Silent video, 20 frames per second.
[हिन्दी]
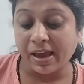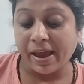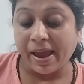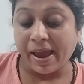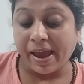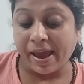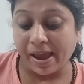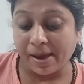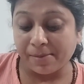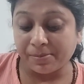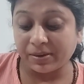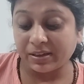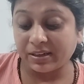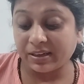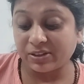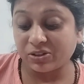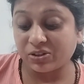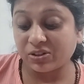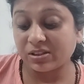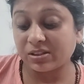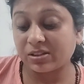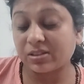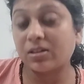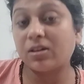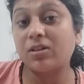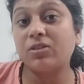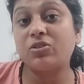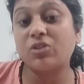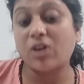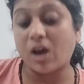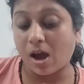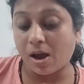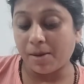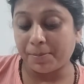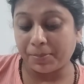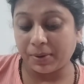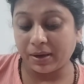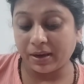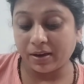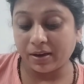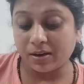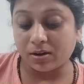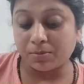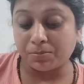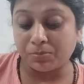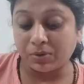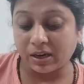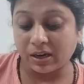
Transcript: हेमरेजेस जहाँ पे ब्लड